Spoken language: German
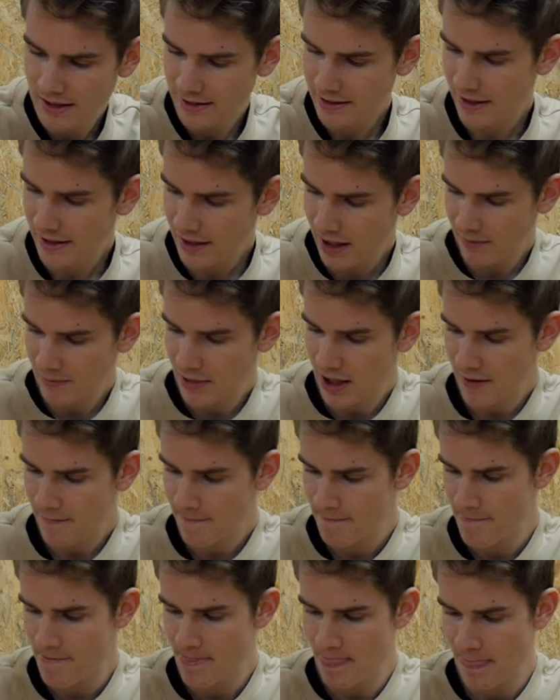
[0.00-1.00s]
Dann haben wir
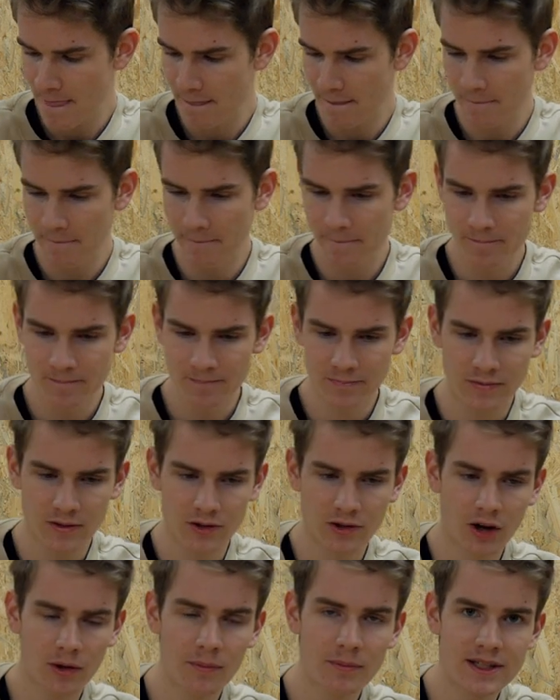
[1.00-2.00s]

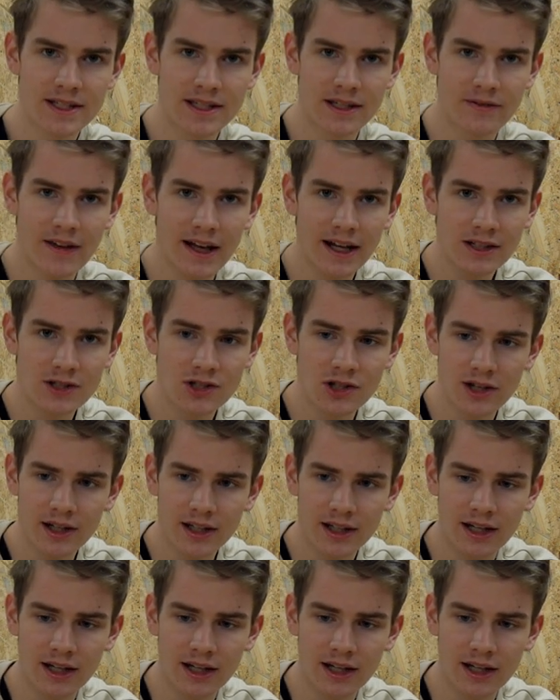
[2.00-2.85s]
noch ein bisschen Werkzeug,